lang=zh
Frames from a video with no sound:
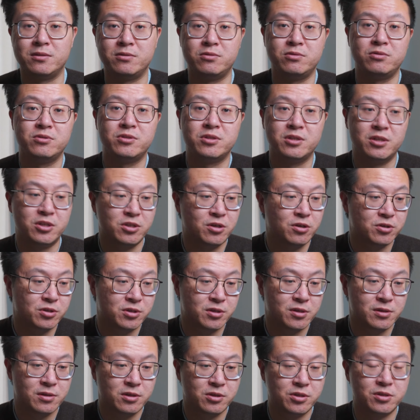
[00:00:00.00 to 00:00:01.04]
你就直接上
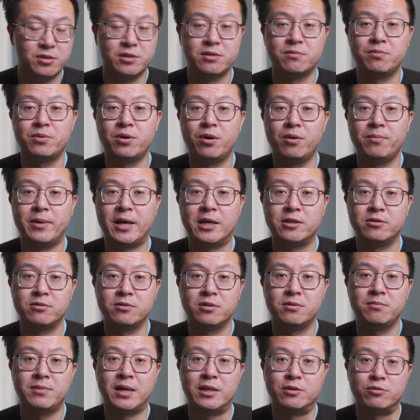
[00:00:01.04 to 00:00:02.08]
十四 Pro 呗，就
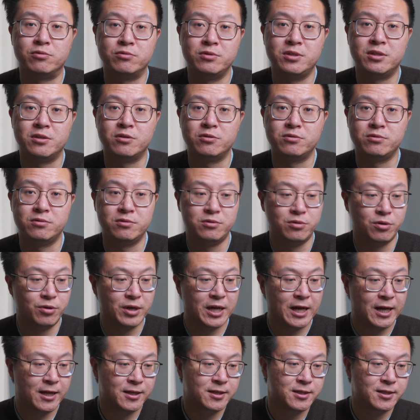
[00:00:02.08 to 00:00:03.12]
能满足你的需求了。